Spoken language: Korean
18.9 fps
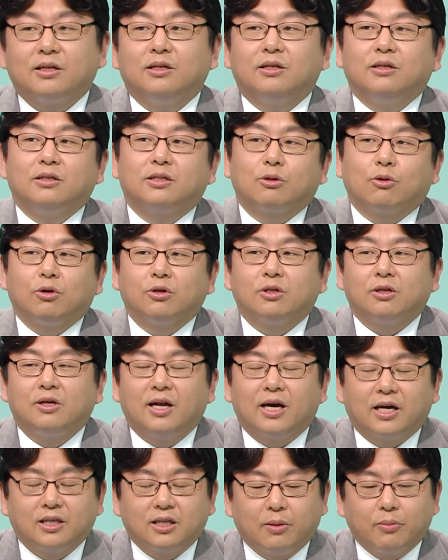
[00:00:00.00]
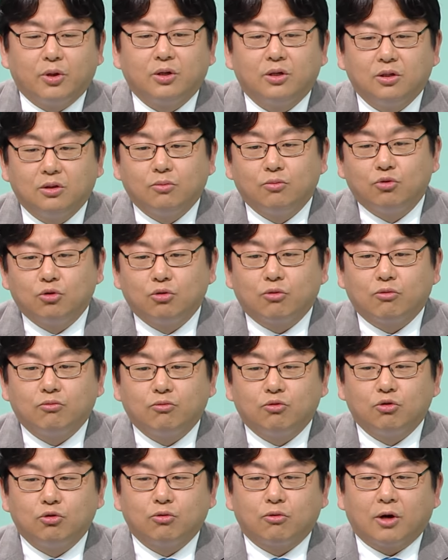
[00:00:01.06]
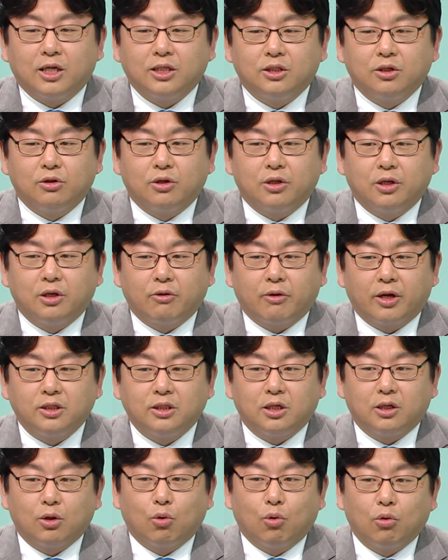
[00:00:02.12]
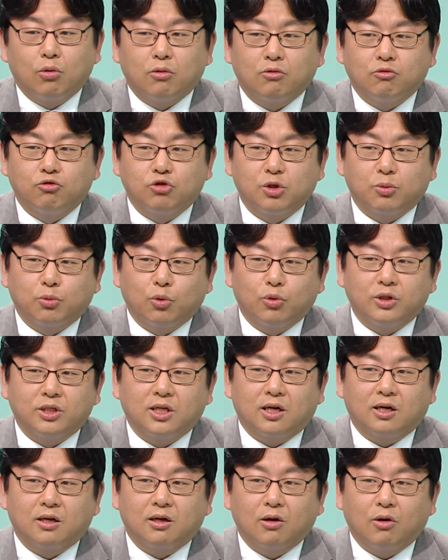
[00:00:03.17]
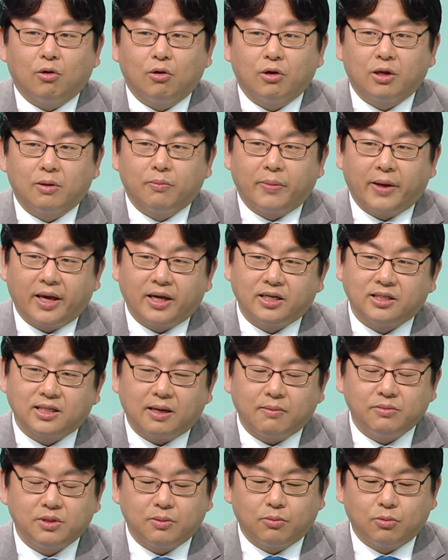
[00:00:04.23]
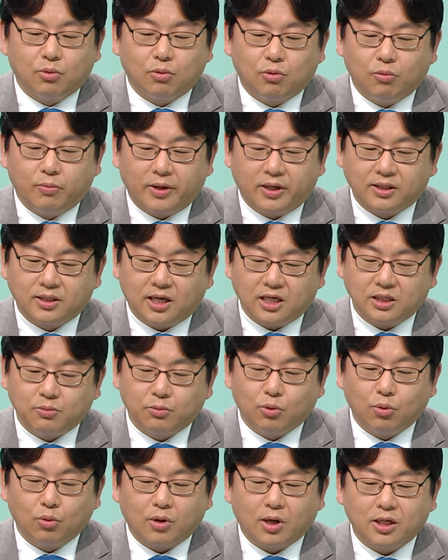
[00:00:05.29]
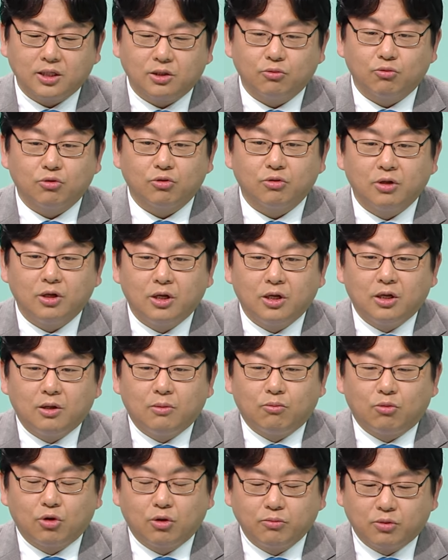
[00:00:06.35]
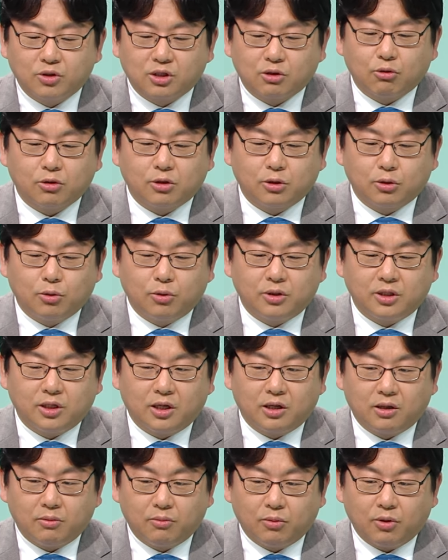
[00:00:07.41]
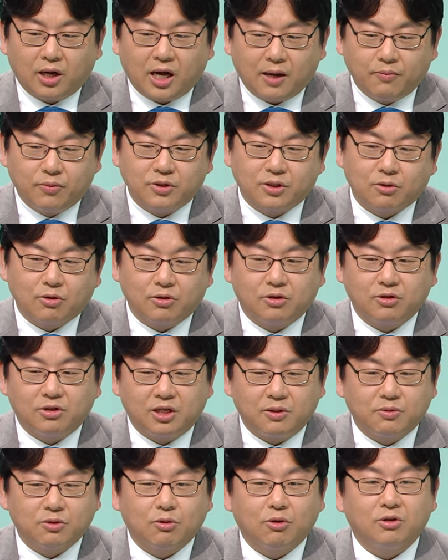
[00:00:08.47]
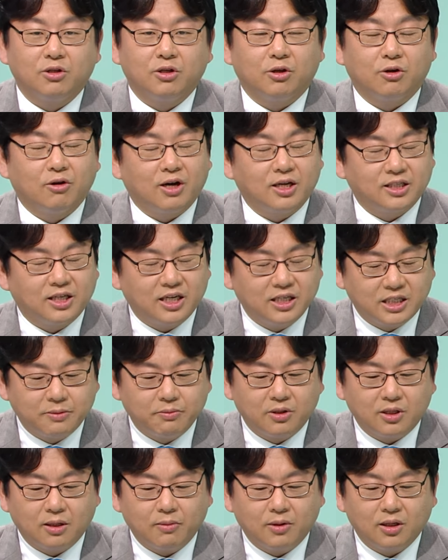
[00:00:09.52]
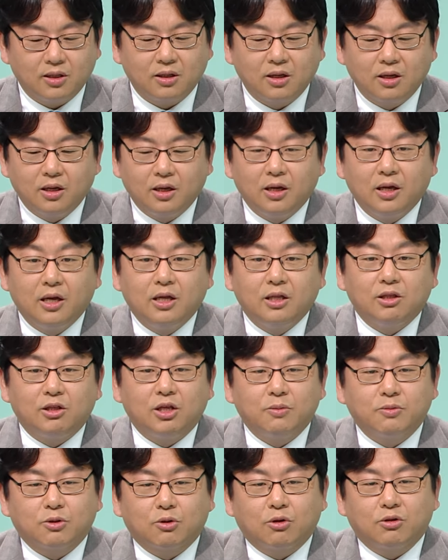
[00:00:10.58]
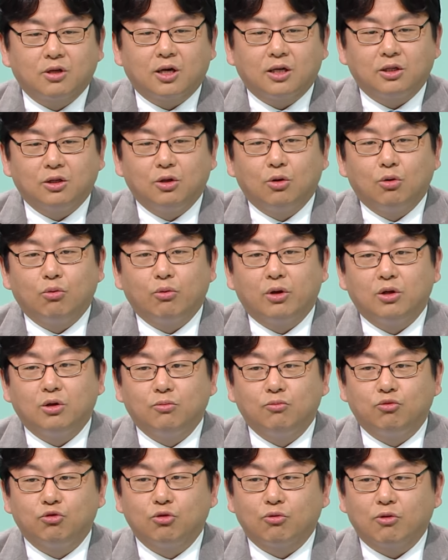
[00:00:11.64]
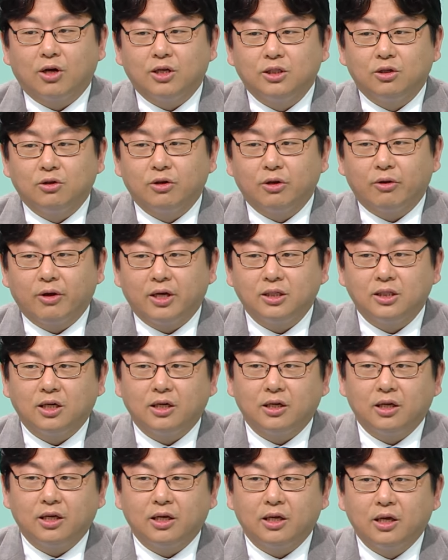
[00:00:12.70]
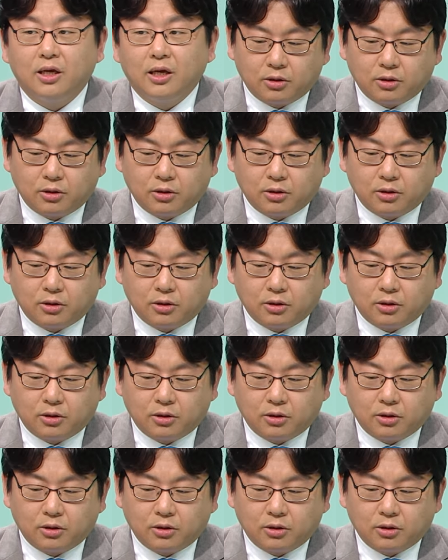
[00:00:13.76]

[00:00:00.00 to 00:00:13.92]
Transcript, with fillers: 그 스쿼트를 하게 되면은 무릎 무릎 관절이 굉장히 90도 이상 거의 음. 130도, 140도까지 우른 물론 뭐 스쿼트도 이제 뭐 하프 스쿼트, 딥 스쿼트 여러 가지가 있습니다만 네. 딥 스쿼트 같은 경우에는 무릎 관절이 굉장히